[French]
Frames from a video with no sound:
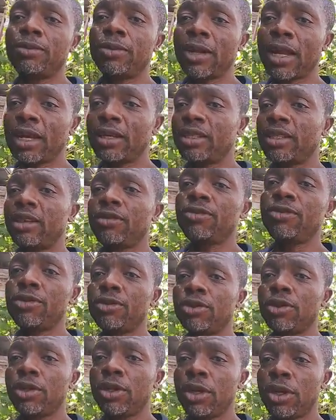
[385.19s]

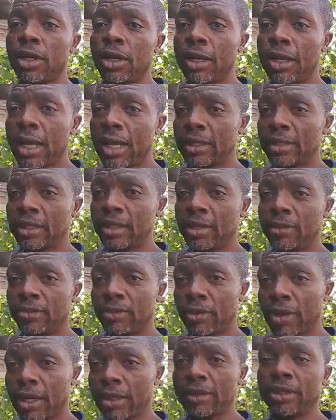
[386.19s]
Lancez-vous,
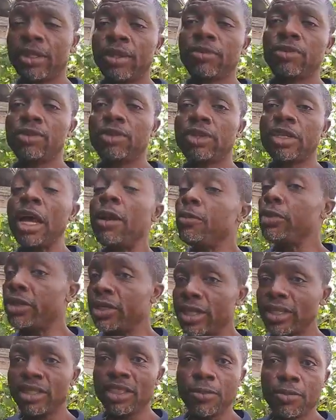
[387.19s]
lancez-vous, lancez-vous. C'est un
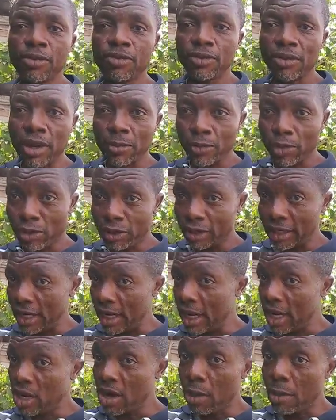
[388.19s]
business qui peut vous rapporter
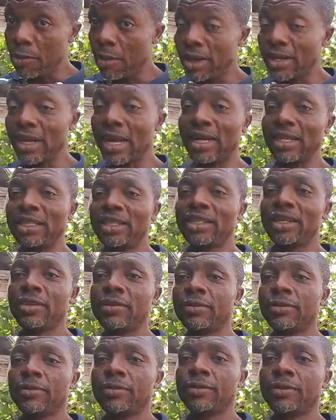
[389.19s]
énormément d'argent.
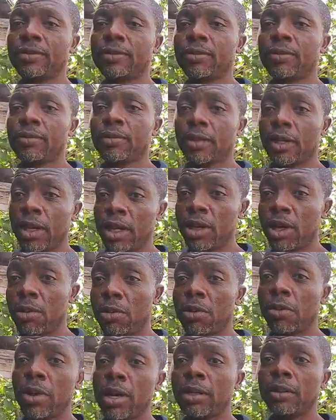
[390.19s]

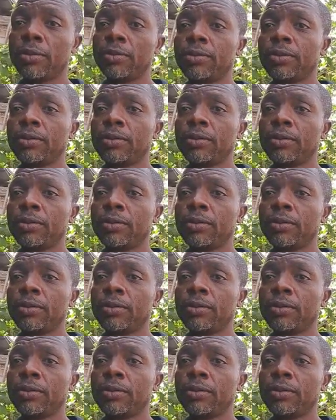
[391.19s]
Énormément.